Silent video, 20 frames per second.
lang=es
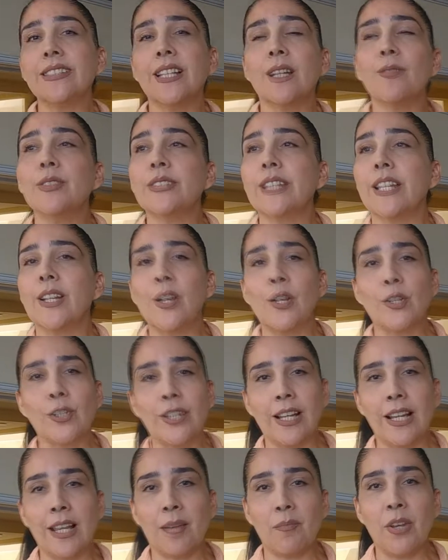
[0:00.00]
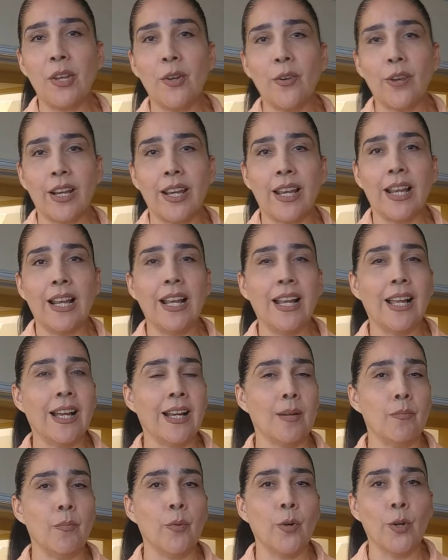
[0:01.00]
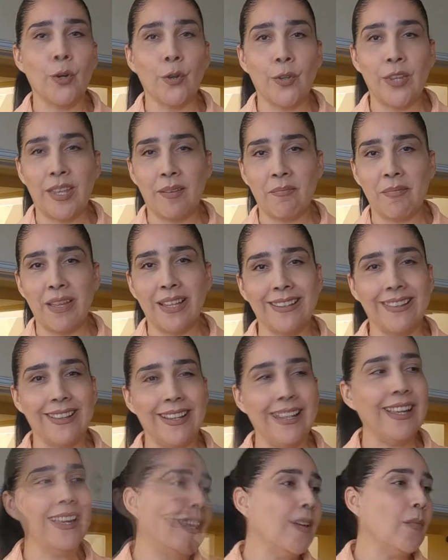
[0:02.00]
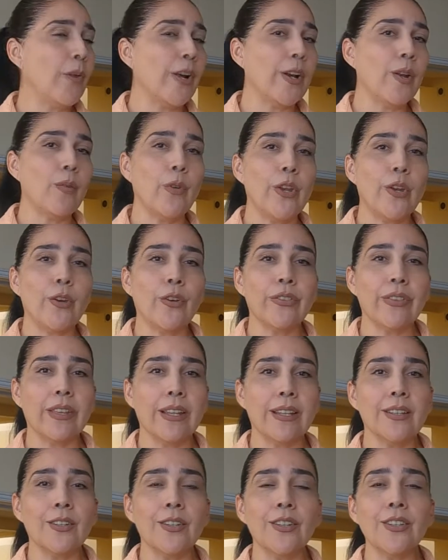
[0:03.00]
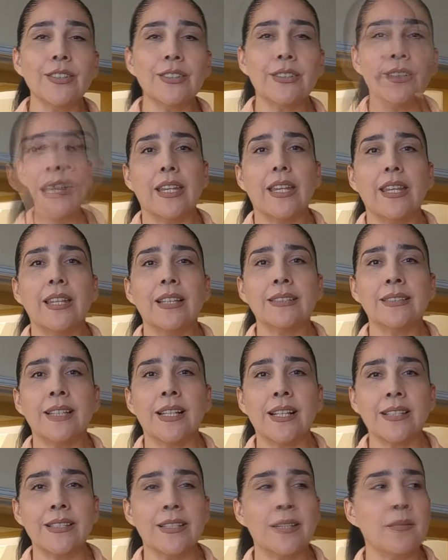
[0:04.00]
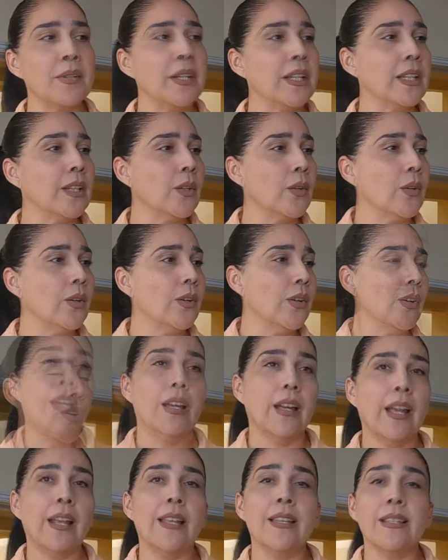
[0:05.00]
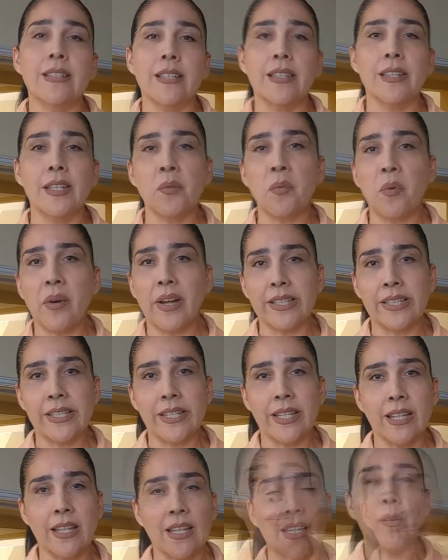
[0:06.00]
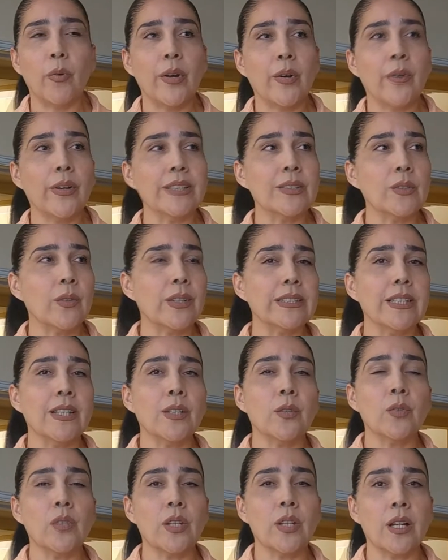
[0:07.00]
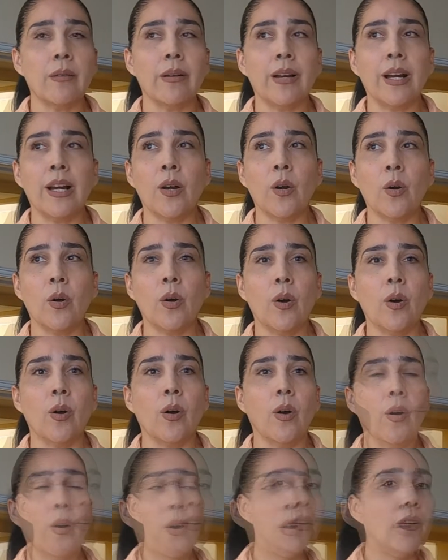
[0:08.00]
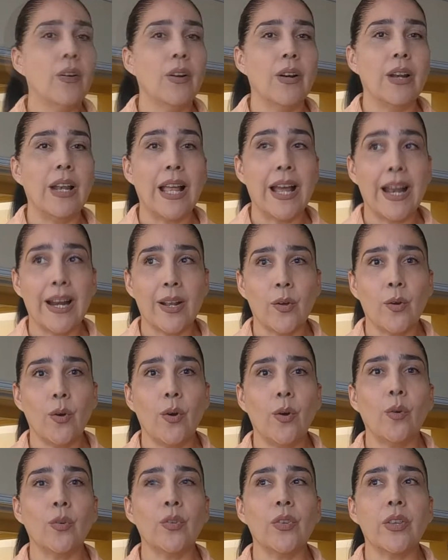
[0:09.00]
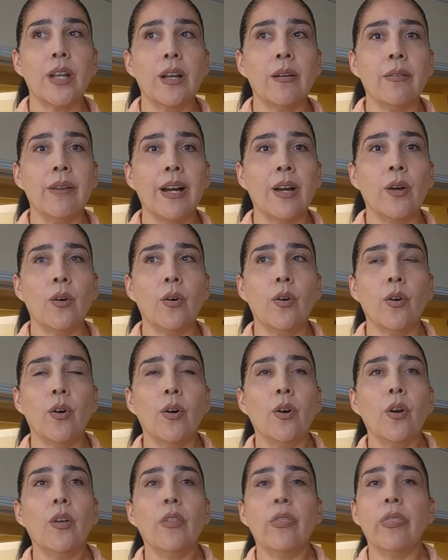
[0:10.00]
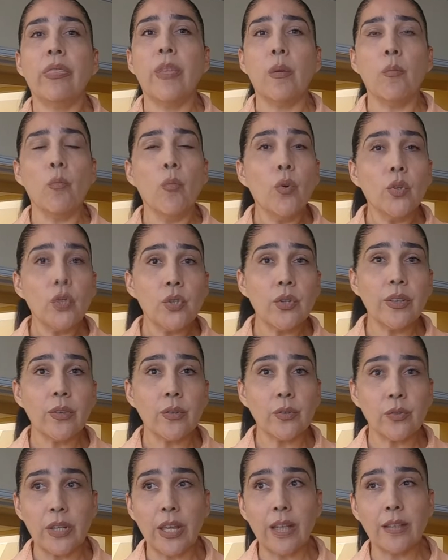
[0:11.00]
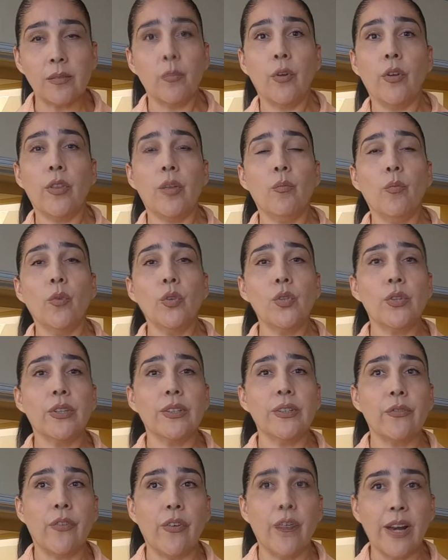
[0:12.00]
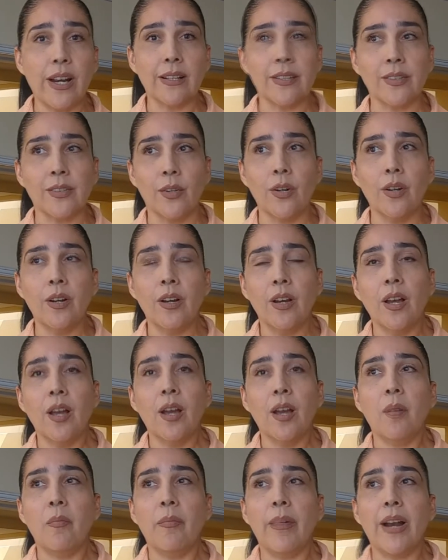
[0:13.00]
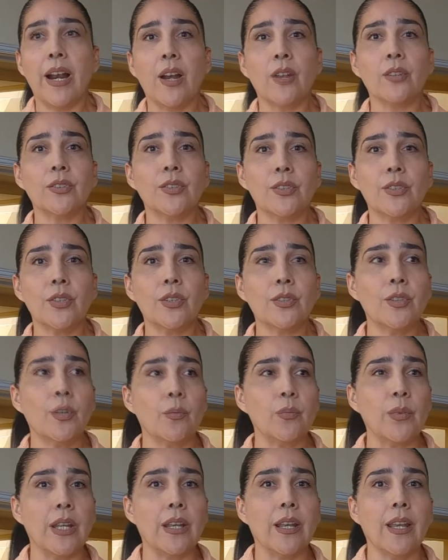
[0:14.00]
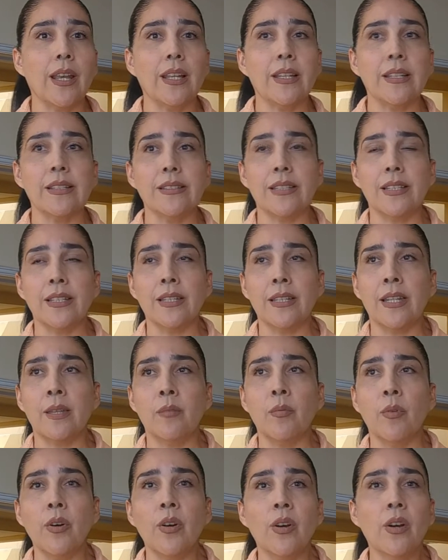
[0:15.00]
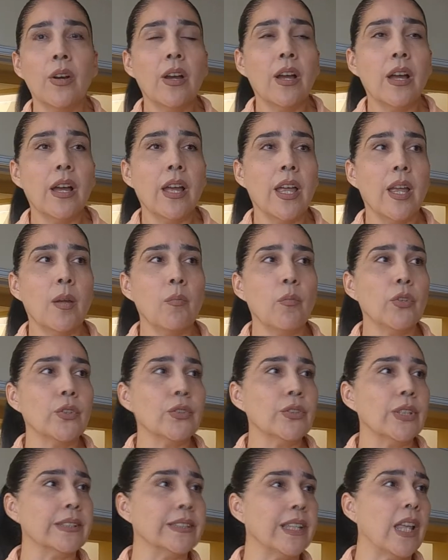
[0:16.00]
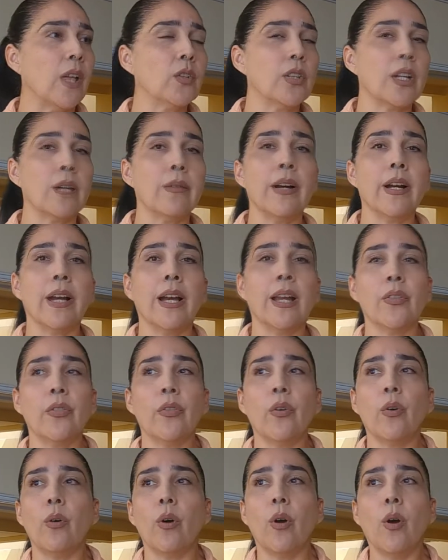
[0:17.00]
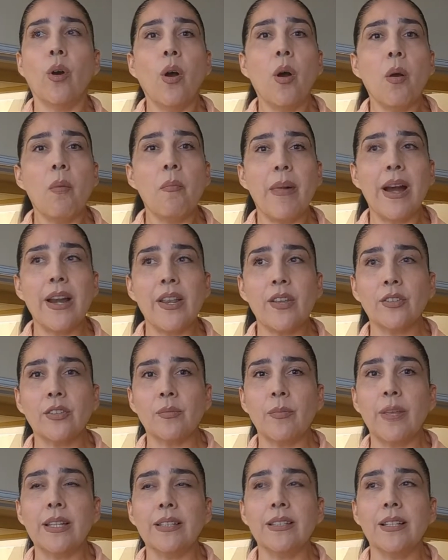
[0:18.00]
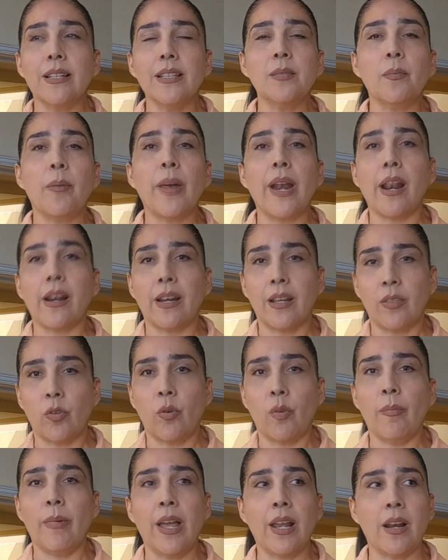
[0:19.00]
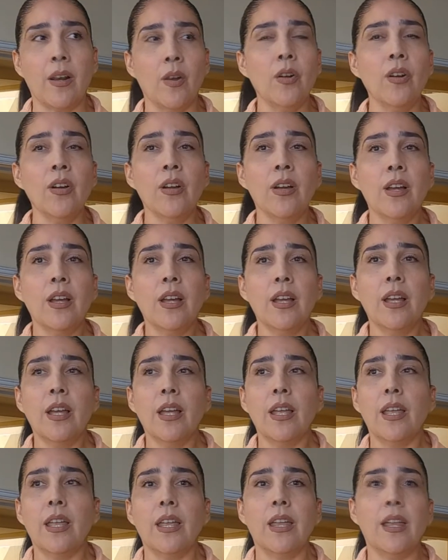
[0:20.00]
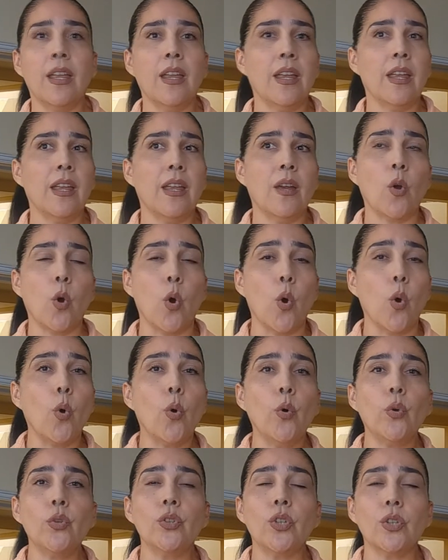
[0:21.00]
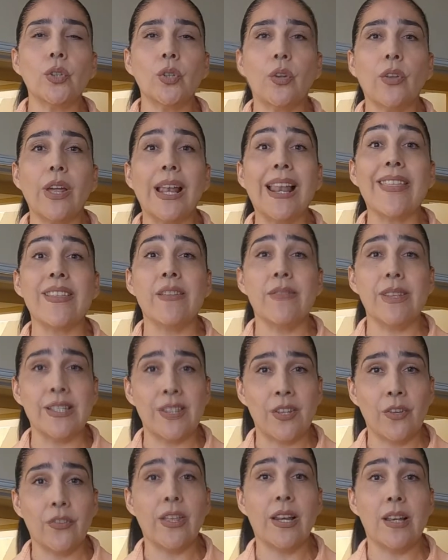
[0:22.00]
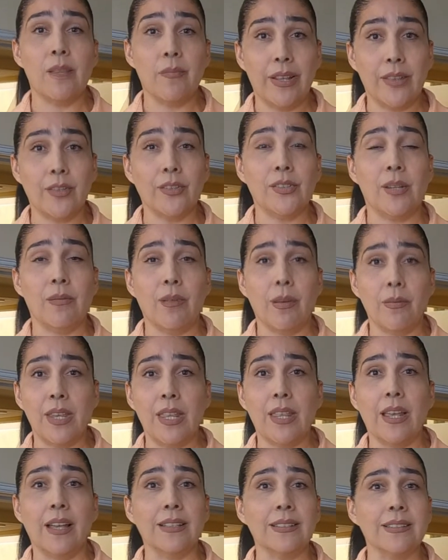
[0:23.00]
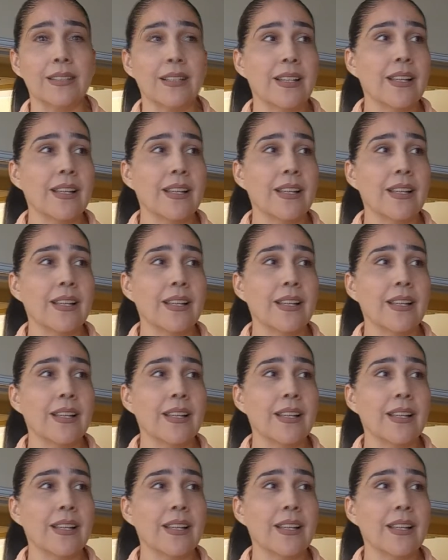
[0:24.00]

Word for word: Estamos en el Hotel Camino Real Acapulco Diamante y bueno, muy contentos aquí de estar recibiendo el distintivo H. Y bueno, esto ha sido un trabajo largo, un trabajo de mucho entusiasmo, de mucho esfuerzo para nosotros obtener el distintivo. Hemos estado trabajando varios meses para retomarlo, eh, en conjunto toda la división de alimentos y bebidas,